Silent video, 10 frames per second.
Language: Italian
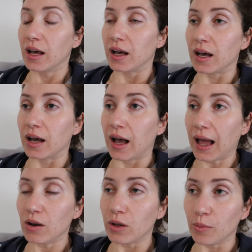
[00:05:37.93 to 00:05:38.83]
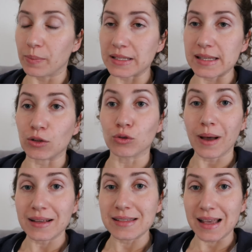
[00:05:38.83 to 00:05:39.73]
Eh, allora ho pensato,
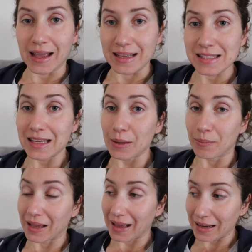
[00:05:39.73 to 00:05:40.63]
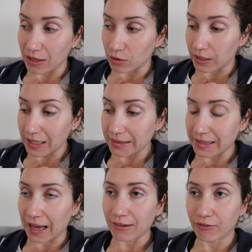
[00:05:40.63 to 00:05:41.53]
ma sai che sarebbe carino in
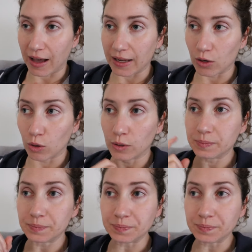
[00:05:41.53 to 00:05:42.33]
realtà farlo,